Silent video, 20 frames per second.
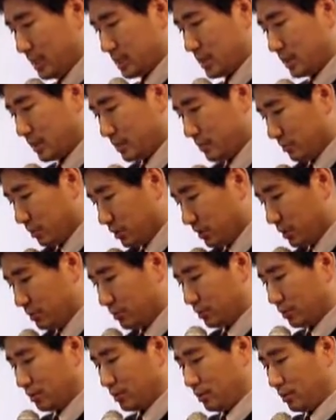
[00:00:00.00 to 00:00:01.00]
자기
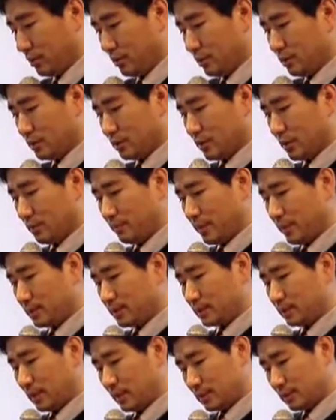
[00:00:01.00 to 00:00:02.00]
머리털로 그의
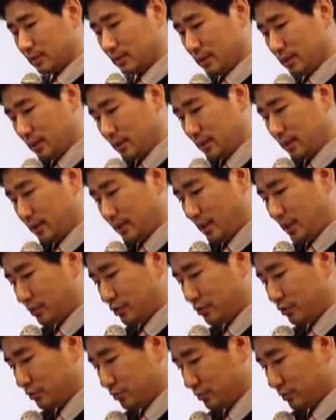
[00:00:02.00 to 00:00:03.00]
발을 닦으니
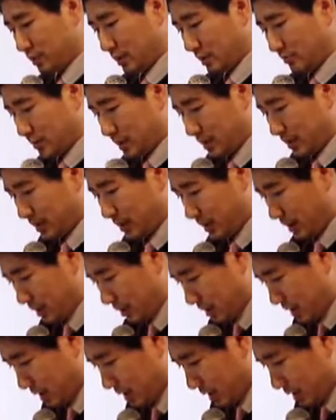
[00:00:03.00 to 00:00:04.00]
향유
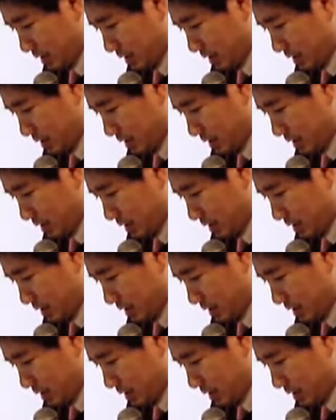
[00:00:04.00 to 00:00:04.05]
냄새가